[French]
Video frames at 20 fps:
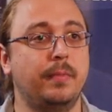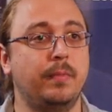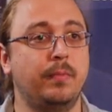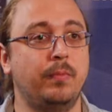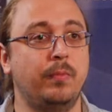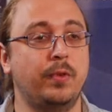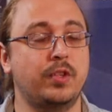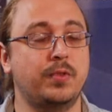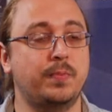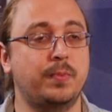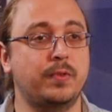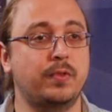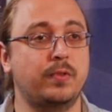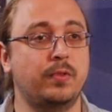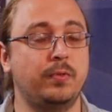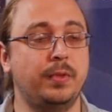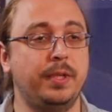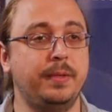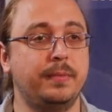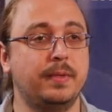Moi, je pense
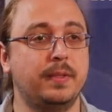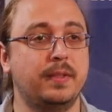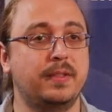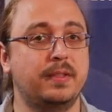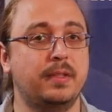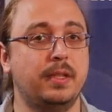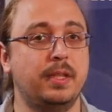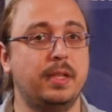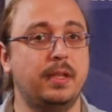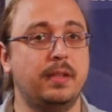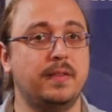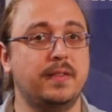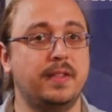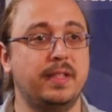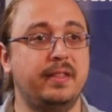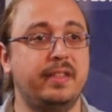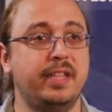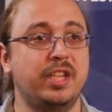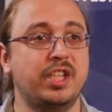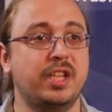que oui. C'est-à-dire,
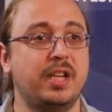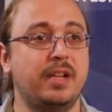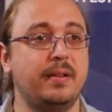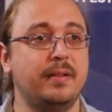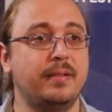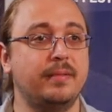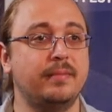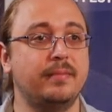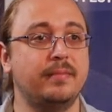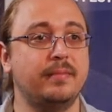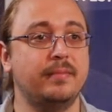c'est déjà.